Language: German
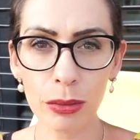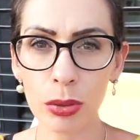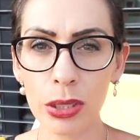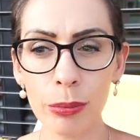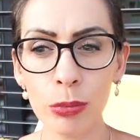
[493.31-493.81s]

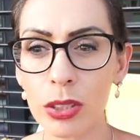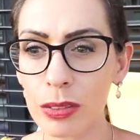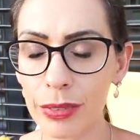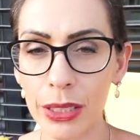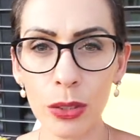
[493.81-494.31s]
und dann
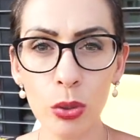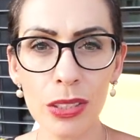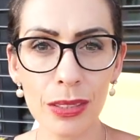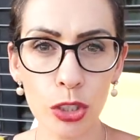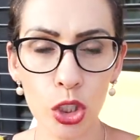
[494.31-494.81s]
mussten wir die
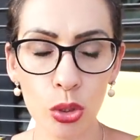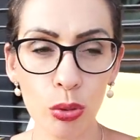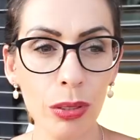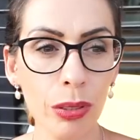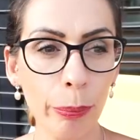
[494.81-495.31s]
Gunst der
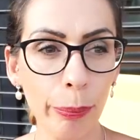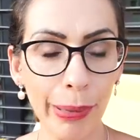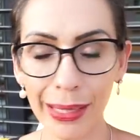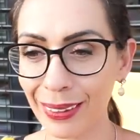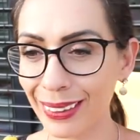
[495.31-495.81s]
Stunde
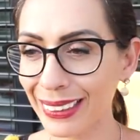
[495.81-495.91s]
packen.